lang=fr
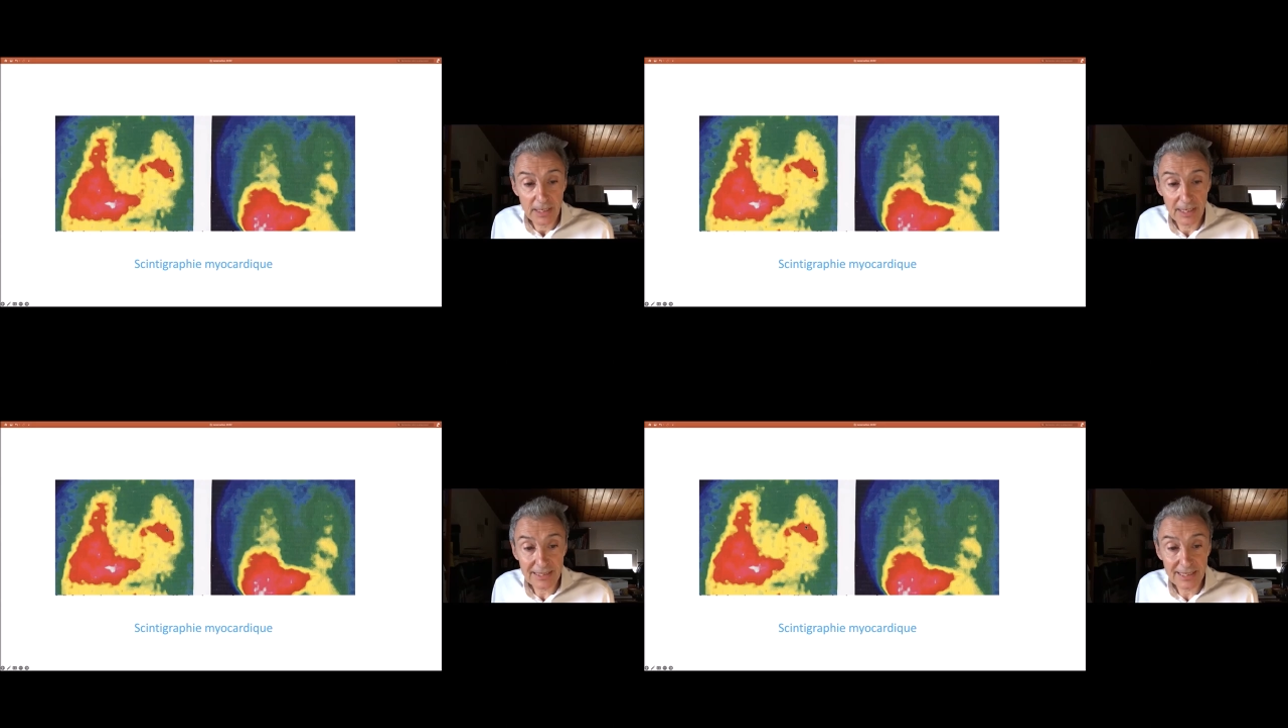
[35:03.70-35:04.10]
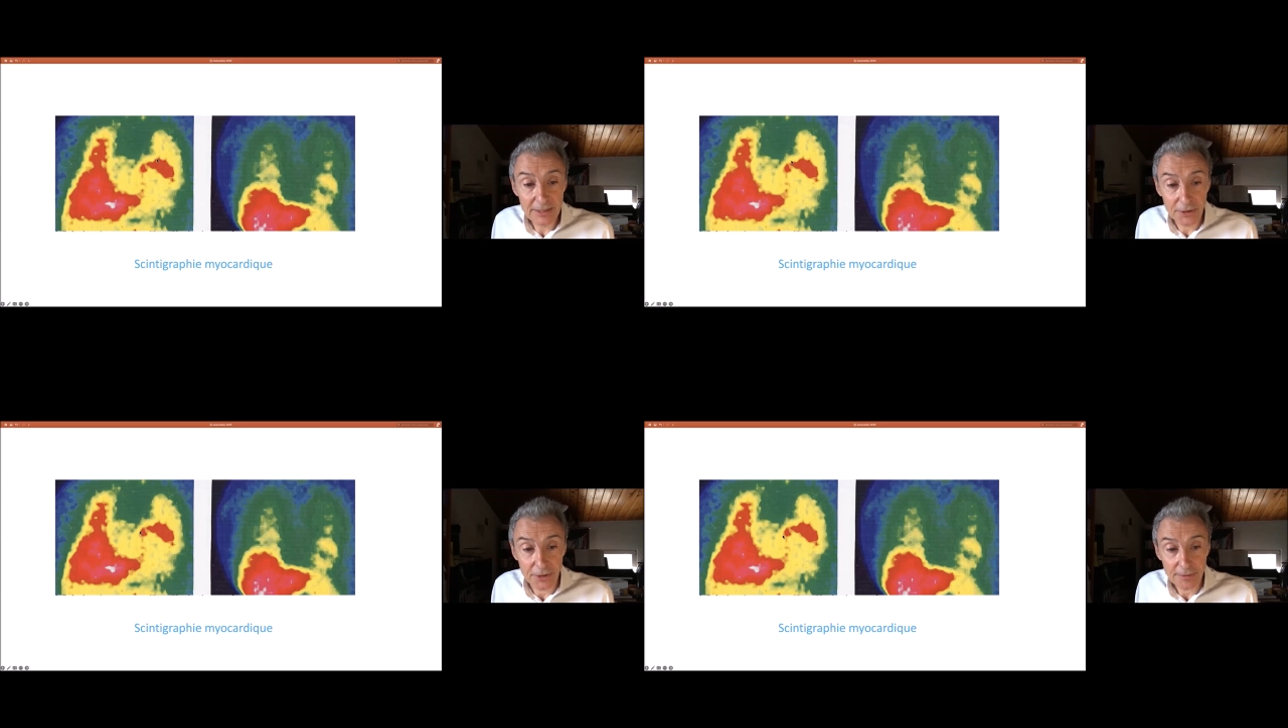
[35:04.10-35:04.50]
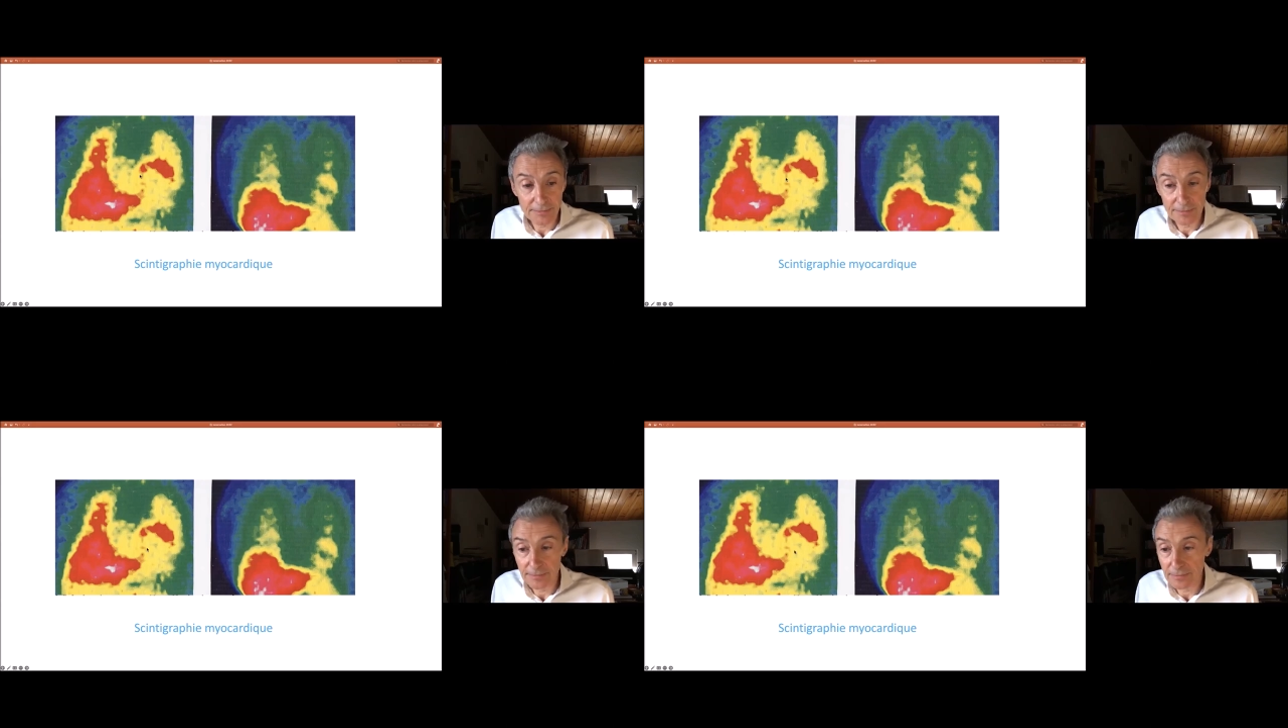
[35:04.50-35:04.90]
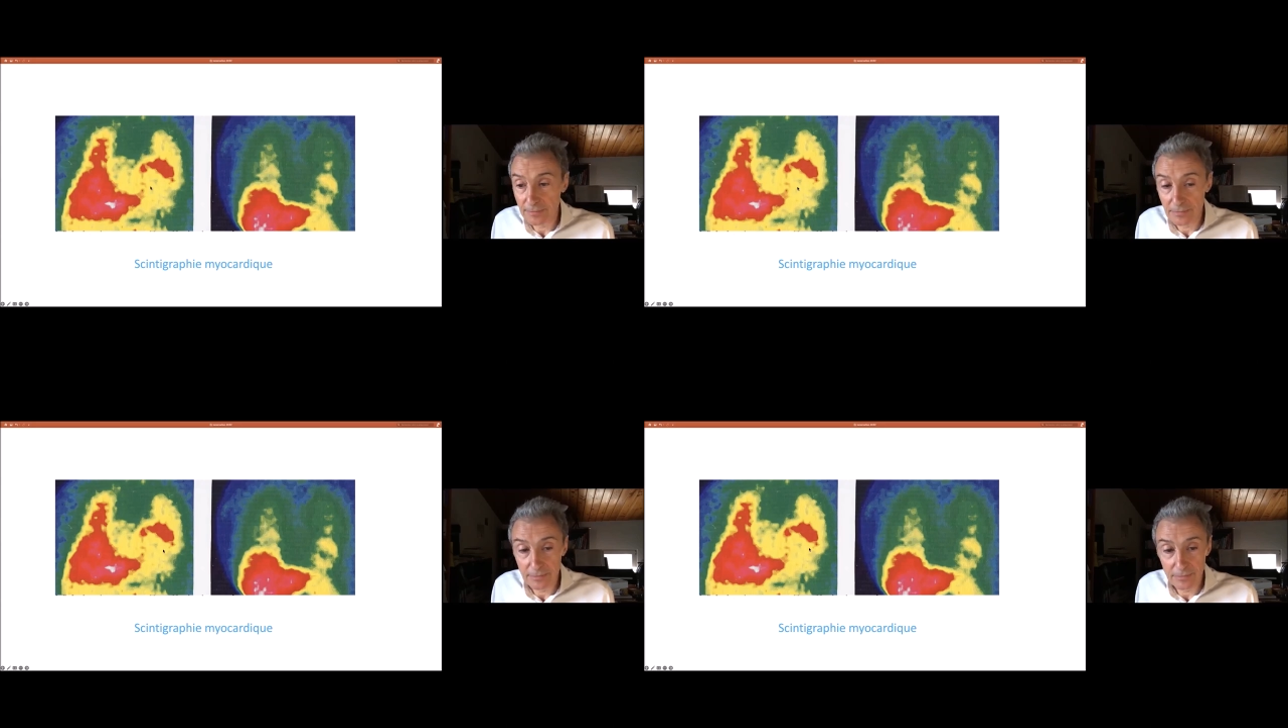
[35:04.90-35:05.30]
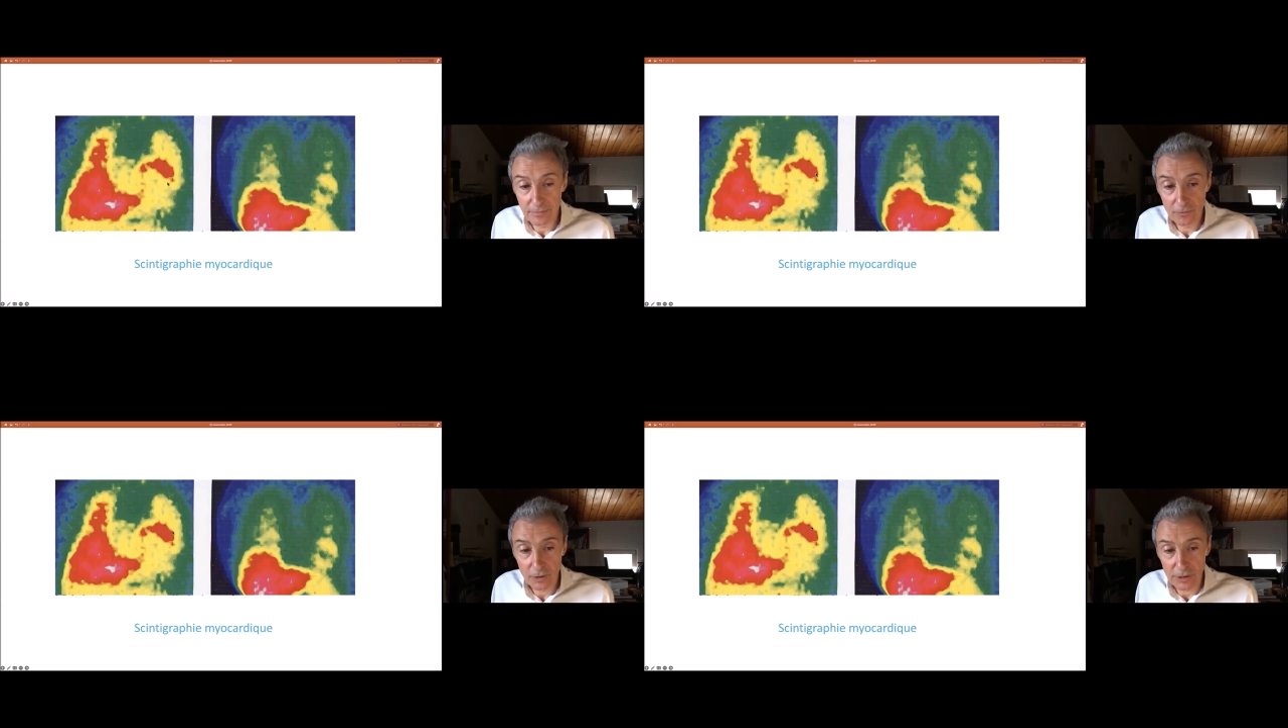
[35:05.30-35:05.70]
Et là, c'est le cœur.
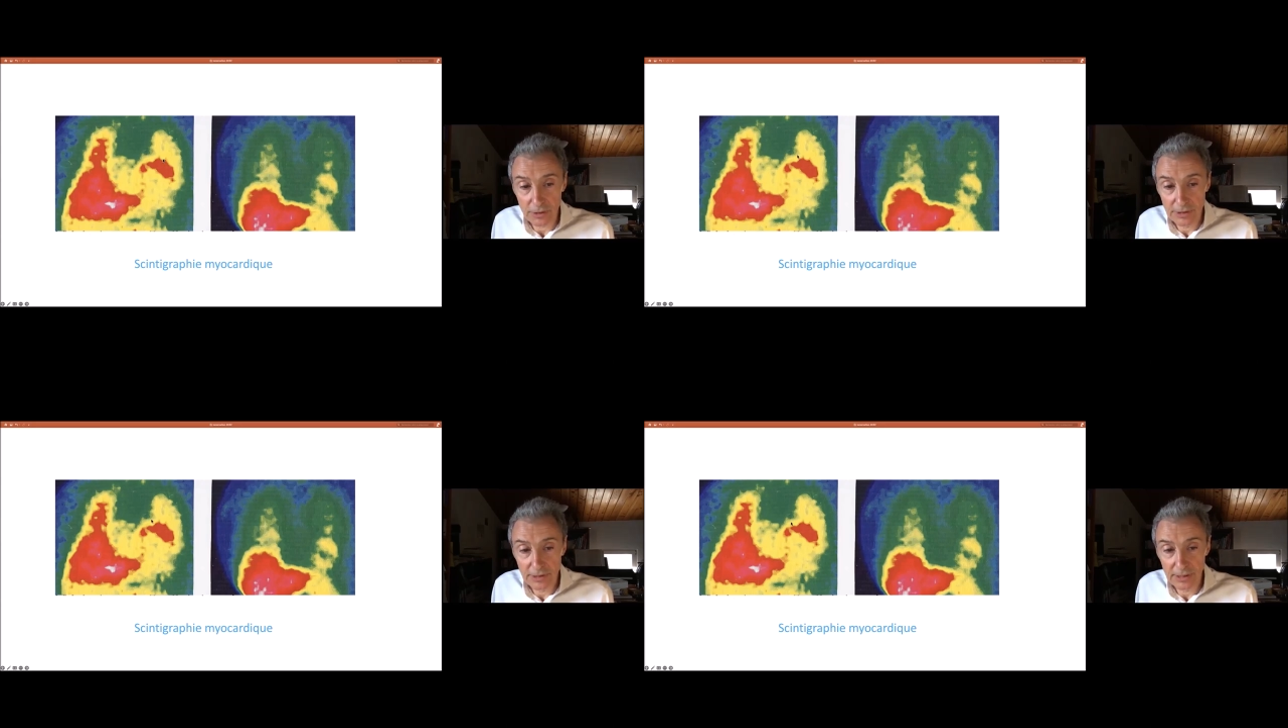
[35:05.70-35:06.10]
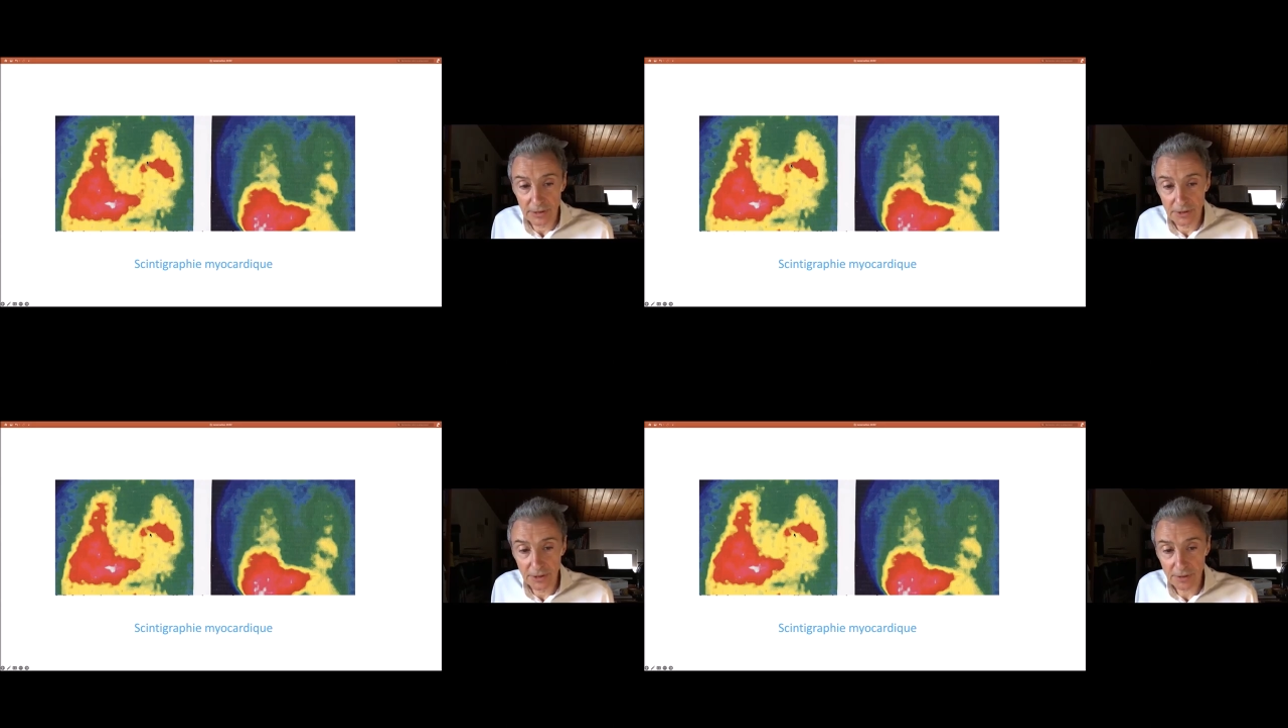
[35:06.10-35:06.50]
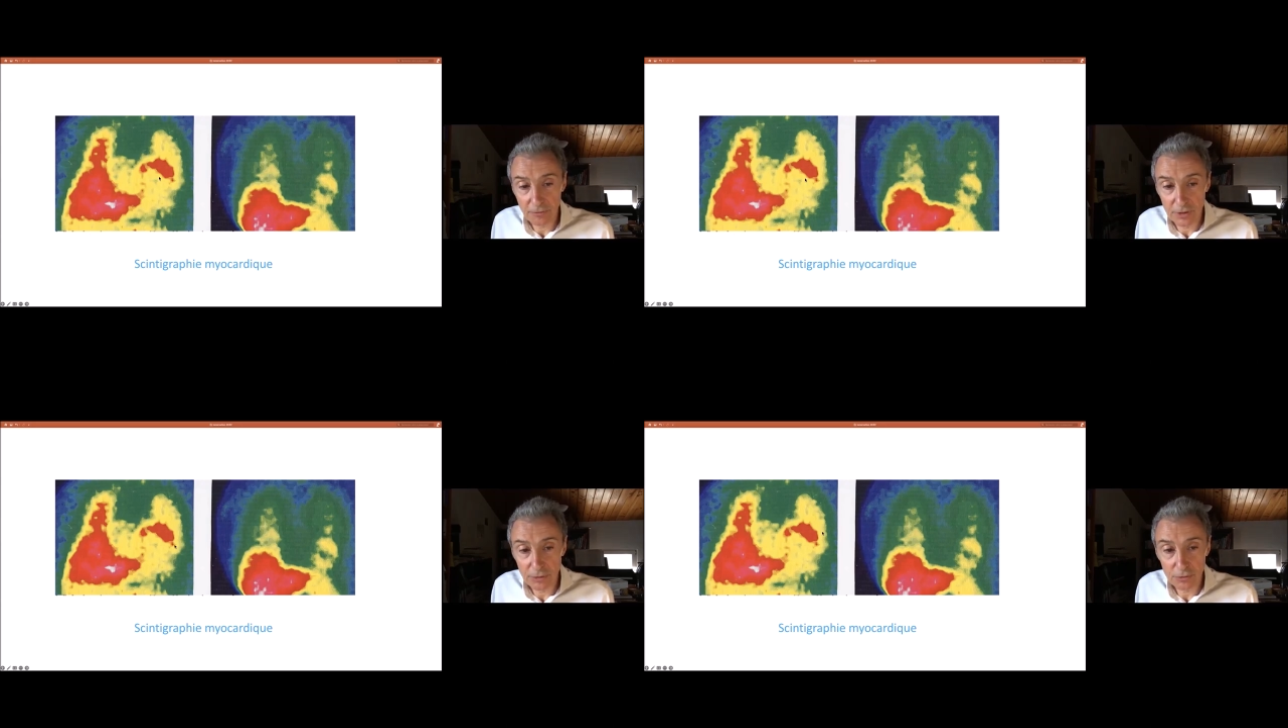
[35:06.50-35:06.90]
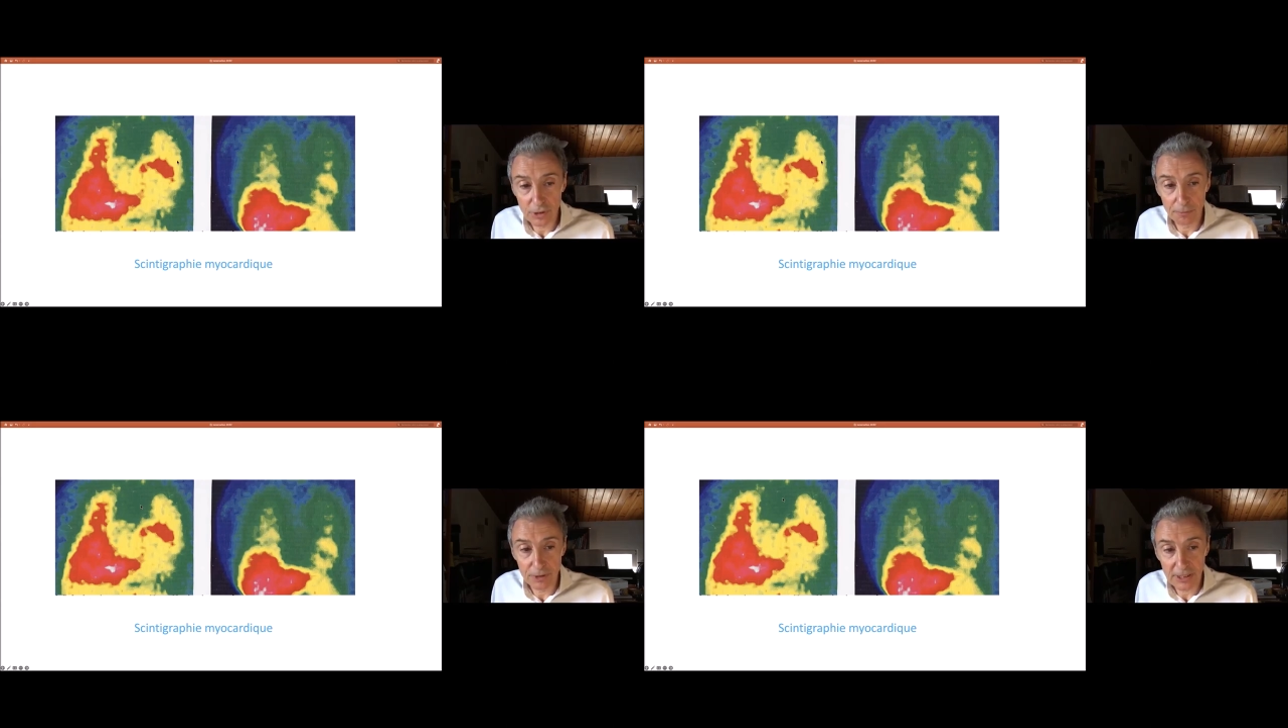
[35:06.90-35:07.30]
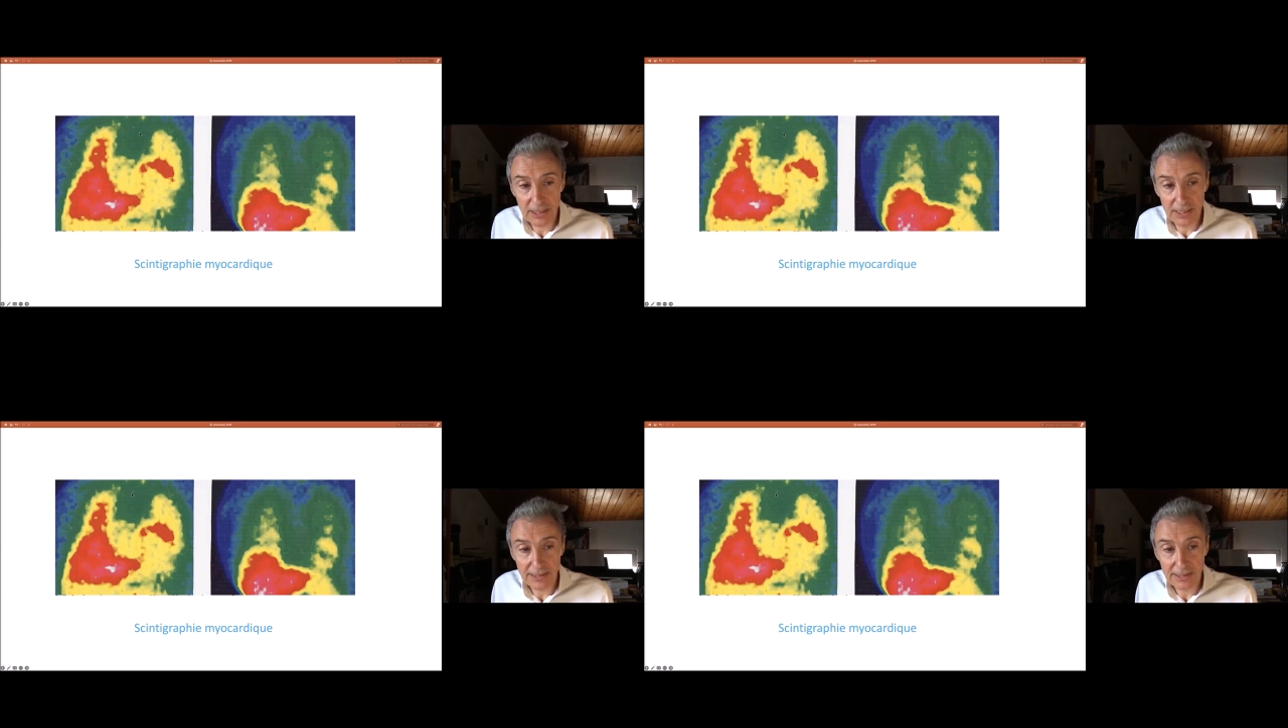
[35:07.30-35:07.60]
ici, c'est le cœur, vous voyez, donc dans la poitrine.